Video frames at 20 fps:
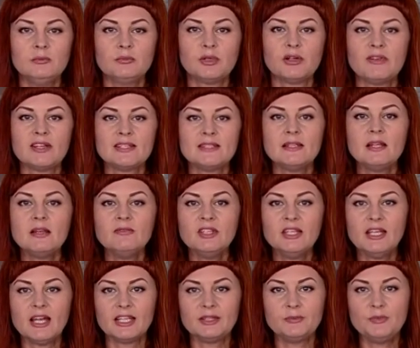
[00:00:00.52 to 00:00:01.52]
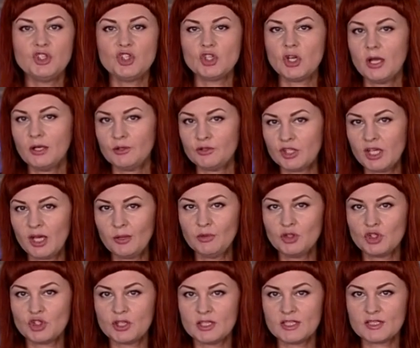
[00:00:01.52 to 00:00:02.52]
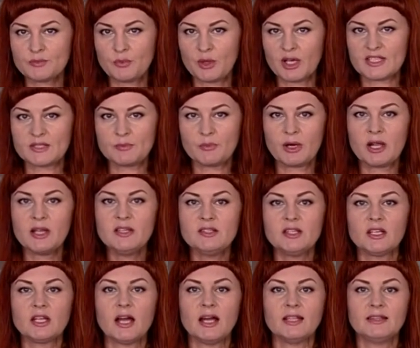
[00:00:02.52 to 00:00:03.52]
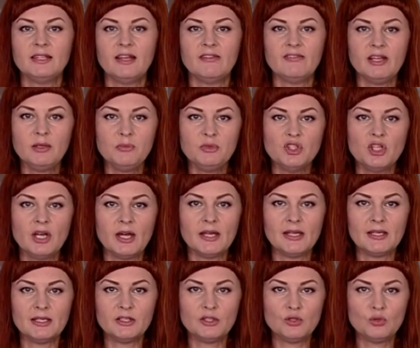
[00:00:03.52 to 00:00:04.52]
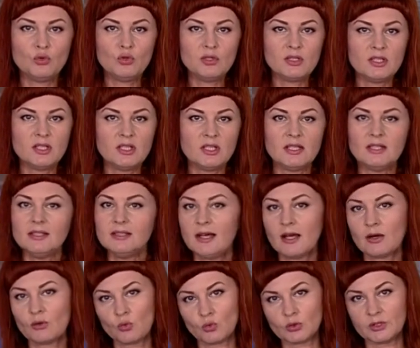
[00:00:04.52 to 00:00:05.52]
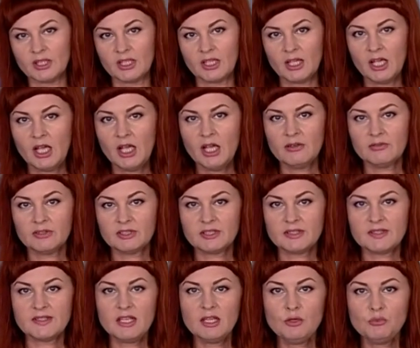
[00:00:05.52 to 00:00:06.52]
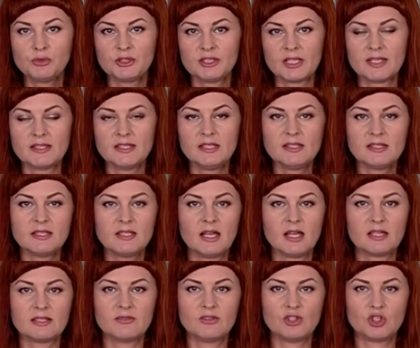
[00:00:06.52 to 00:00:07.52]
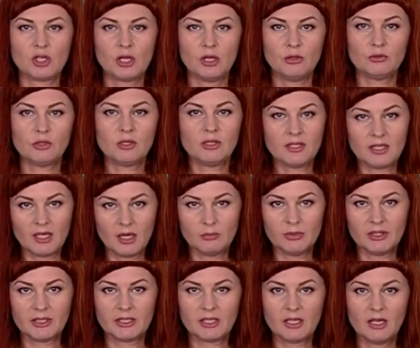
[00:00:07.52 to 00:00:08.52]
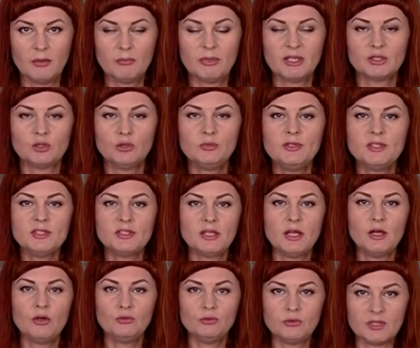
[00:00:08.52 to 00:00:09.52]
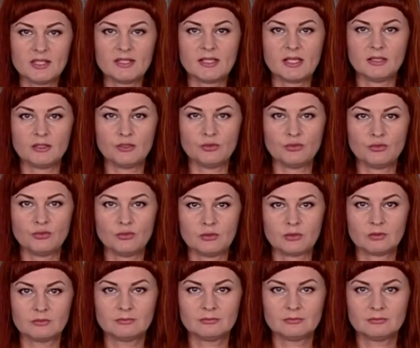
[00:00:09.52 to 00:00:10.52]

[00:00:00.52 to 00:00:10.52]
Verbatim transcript: Православные отмечают яблочный спас. Праздник одновременно религиозный и народный. В этот день по традиции освещают яблоки. Подробности у Татьяны Дюфур.